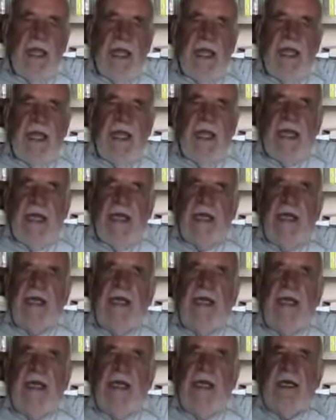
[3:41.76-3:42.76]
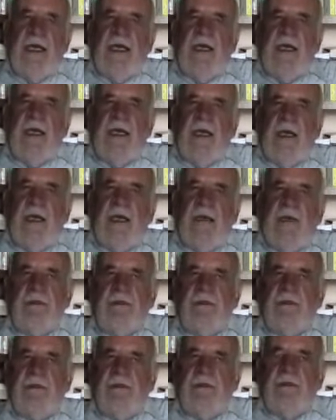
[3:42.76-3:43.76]
E eh,
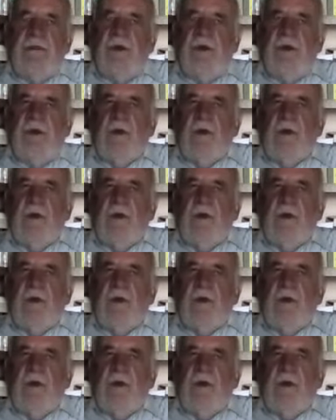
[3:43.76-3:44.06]
ehm,